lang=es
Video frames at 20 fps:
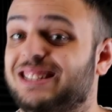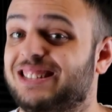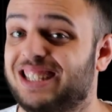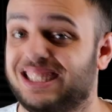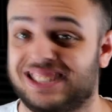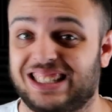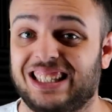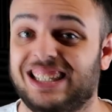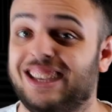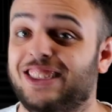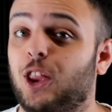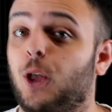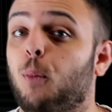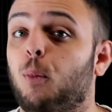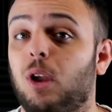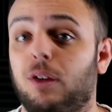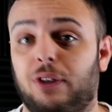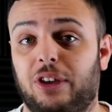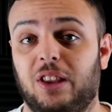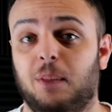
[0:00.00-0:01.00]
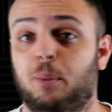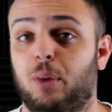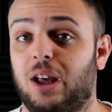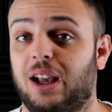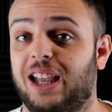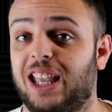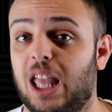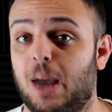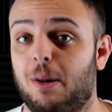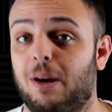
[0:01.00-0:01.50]
se están yendo muy fácil por
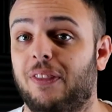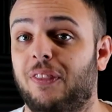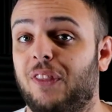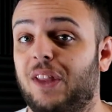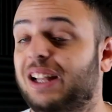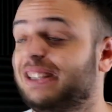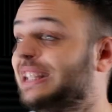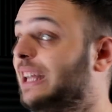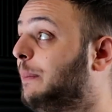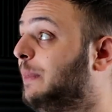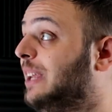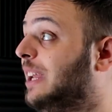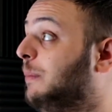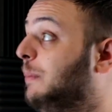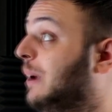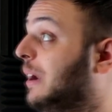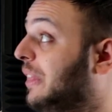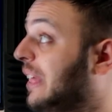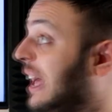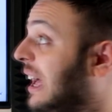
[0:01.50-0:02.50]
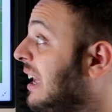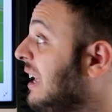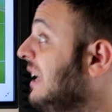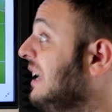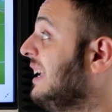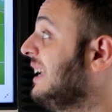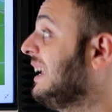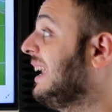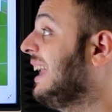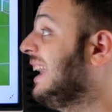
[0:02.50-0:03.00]
aquella banda. También es verdad
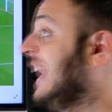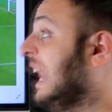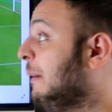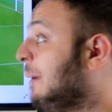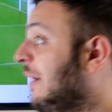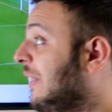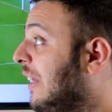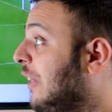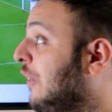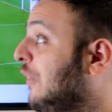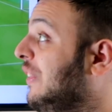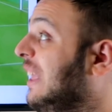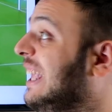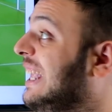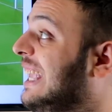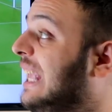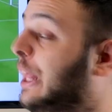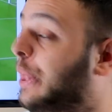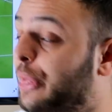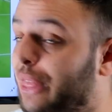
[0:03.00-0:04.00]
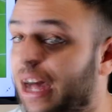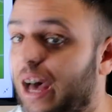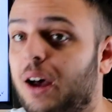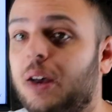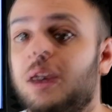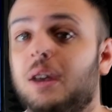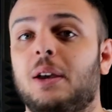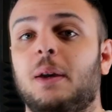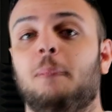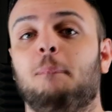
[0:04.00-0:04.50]
que es la banda donde
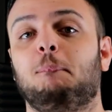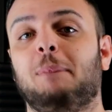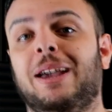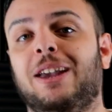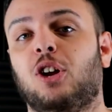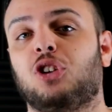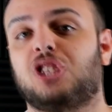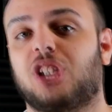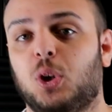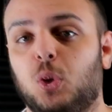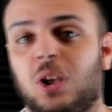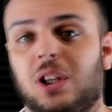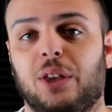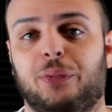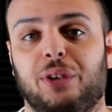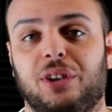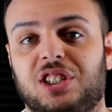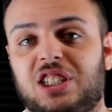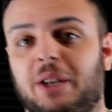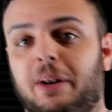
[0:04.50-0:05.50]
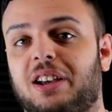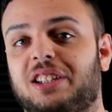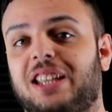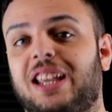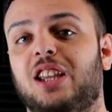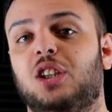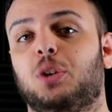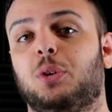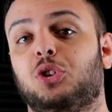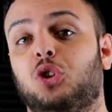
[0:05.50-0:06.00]
quizá menos ayudas defensivas
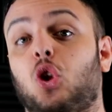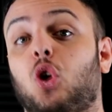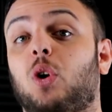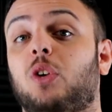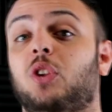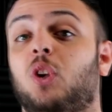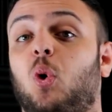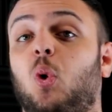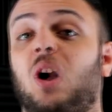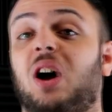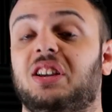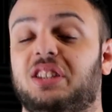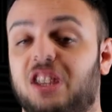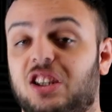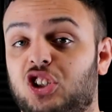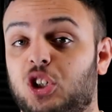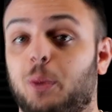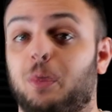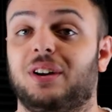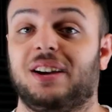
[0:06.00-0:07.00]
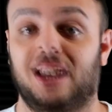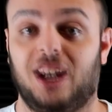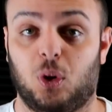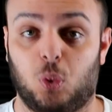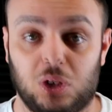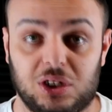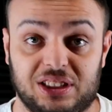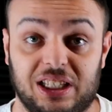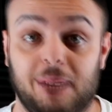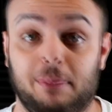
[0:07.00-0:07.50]
hay, sobre todo cuando juega Asensio, porque le
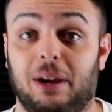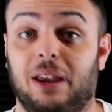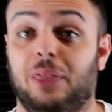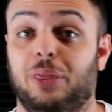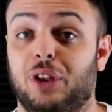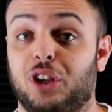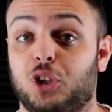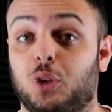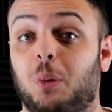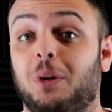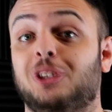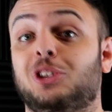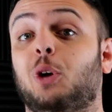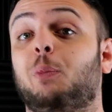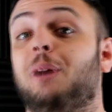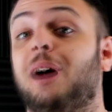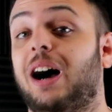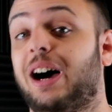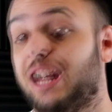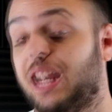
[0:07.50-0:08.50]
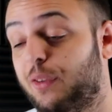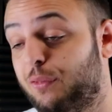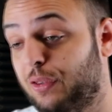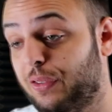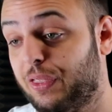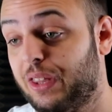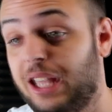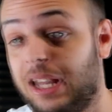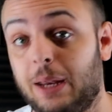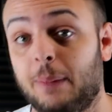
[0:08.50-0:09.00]
cuesta en cierto momento bajar a
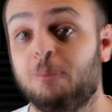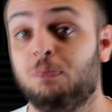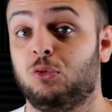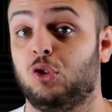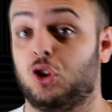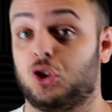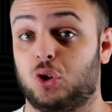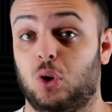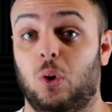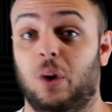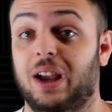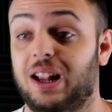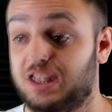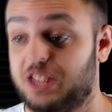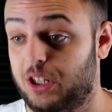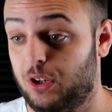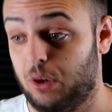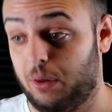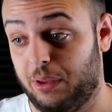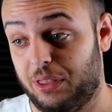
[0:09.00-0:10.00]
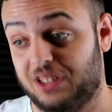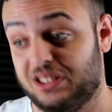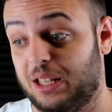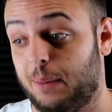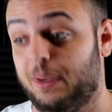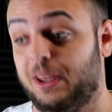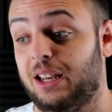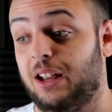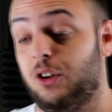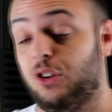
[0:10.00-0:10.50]
defender, no solo a él, sino a veces
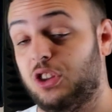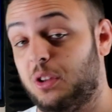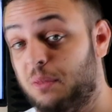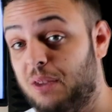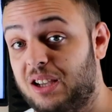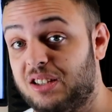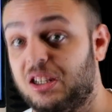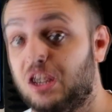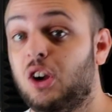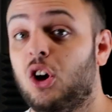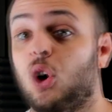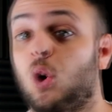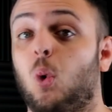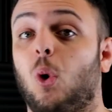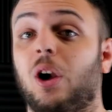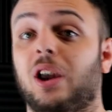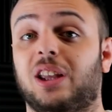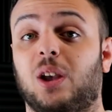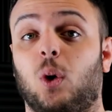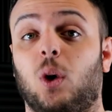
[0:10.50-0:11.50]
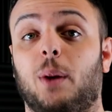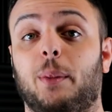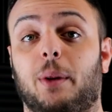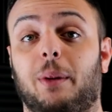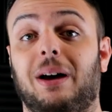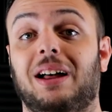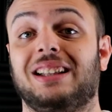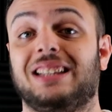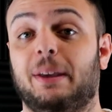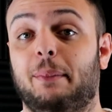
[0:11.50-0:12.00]
también a los demás jugadores que juegan
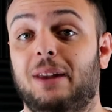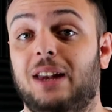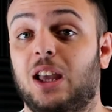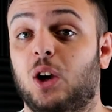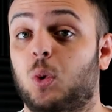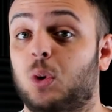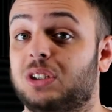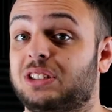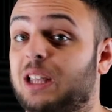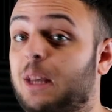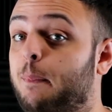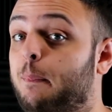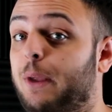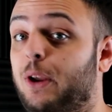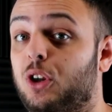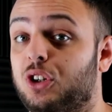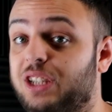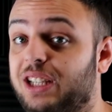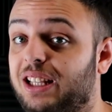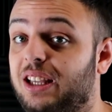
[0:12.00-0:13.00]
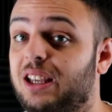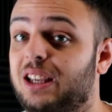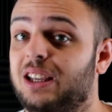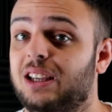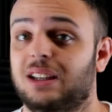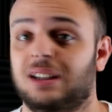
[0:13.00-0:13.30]
por también le cuesta, pero es que